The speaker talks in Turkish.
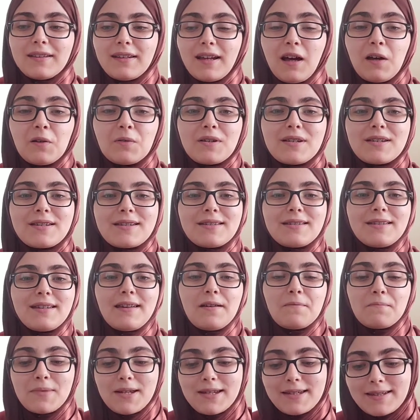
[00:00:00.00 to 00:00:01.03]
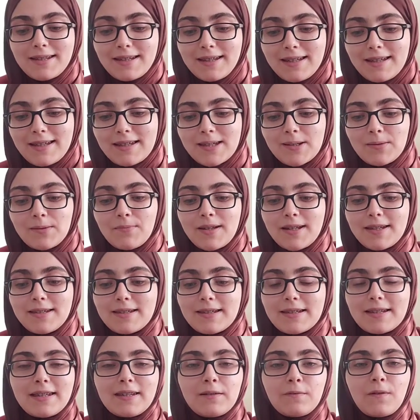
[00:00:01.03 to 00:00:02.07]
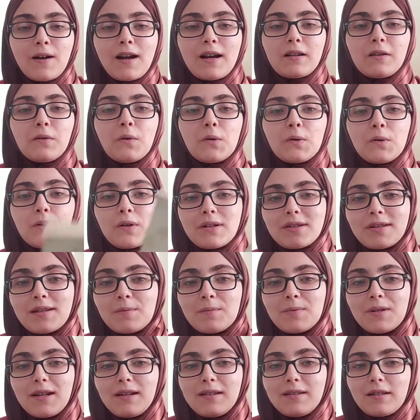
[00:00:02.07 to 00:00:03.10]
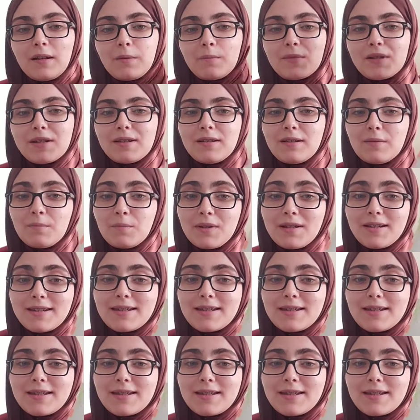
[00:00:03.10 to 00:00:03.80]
Daha öncesinde Mesa Kesmez iki farklı öykü kitabı yayınlamıştı.